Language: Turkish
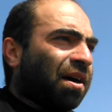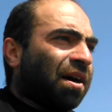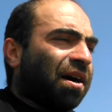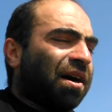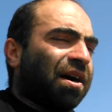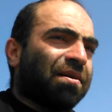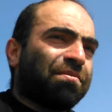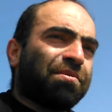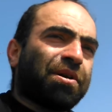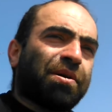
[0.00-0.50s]

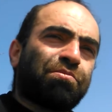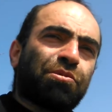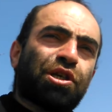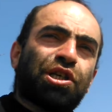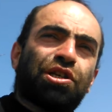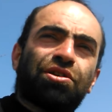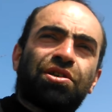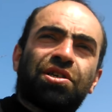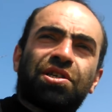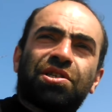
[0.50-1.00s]
ablam
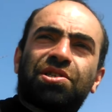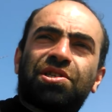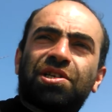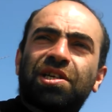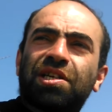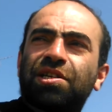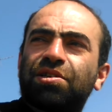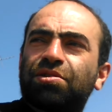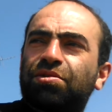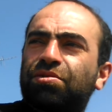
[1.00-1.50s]
giriyor
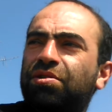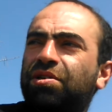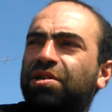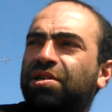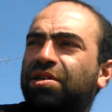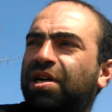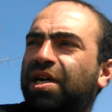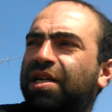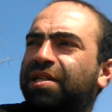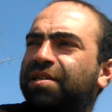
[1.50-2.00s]
içeri diyor
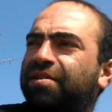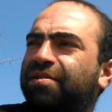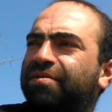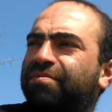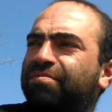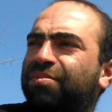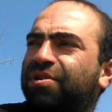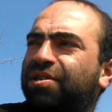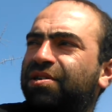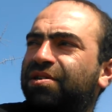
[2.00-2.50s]
ki hani
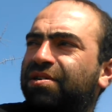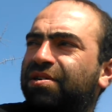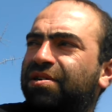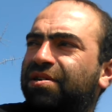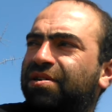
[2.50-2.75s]
bir